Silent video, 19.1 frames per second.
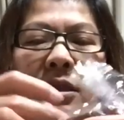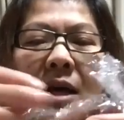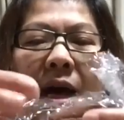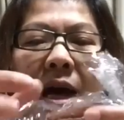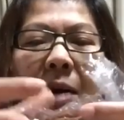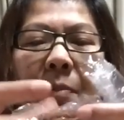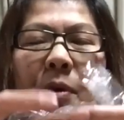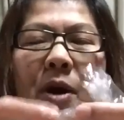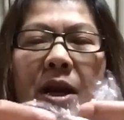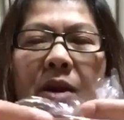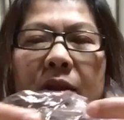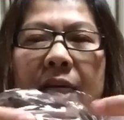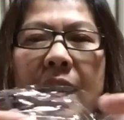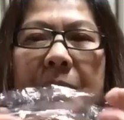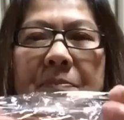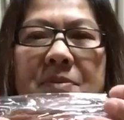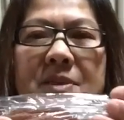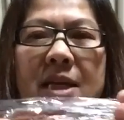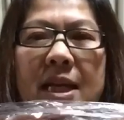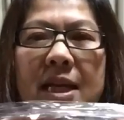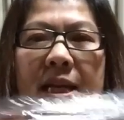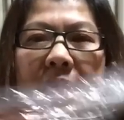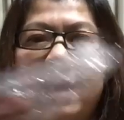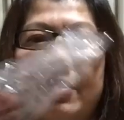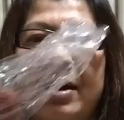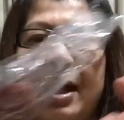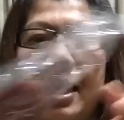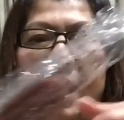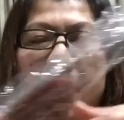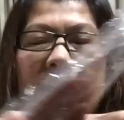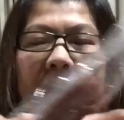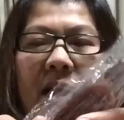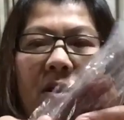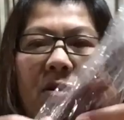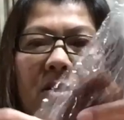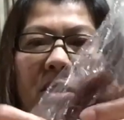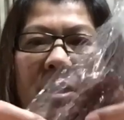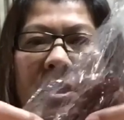อพอเราเก็บเสร็จแล้วนะคะ
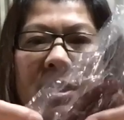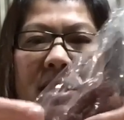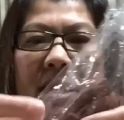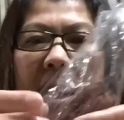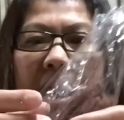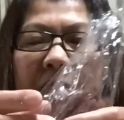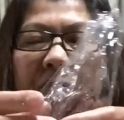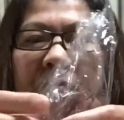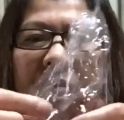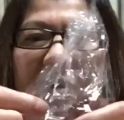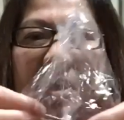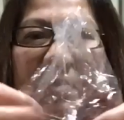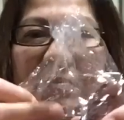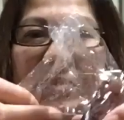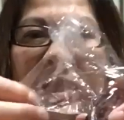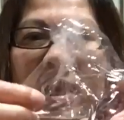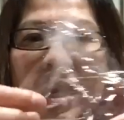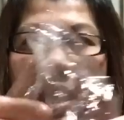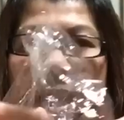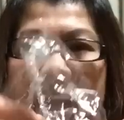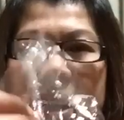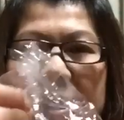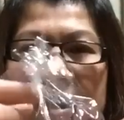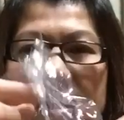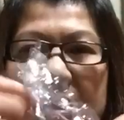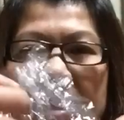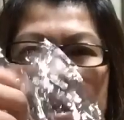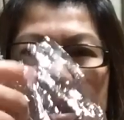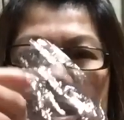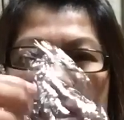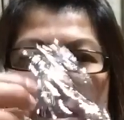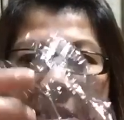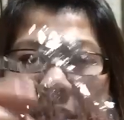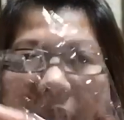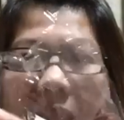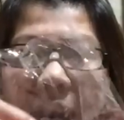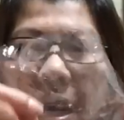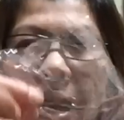เราก็จะใช้ฟิล์มเนี่ยค่ะ
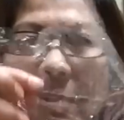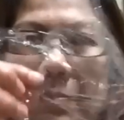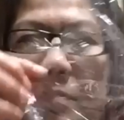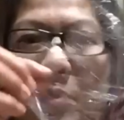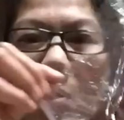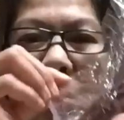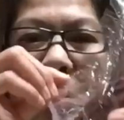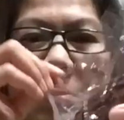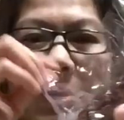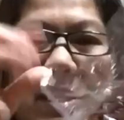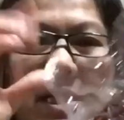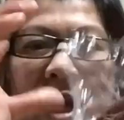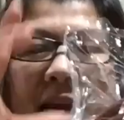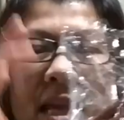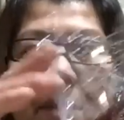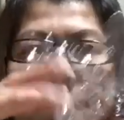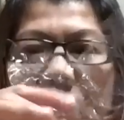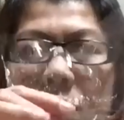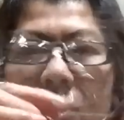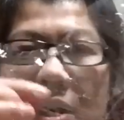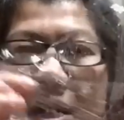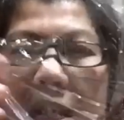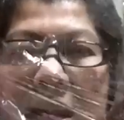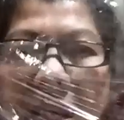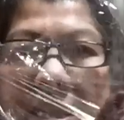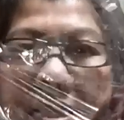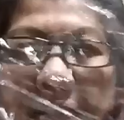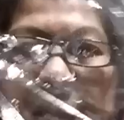สลันลับปุหรือภาษาญี่ปุ่นเขาเรียก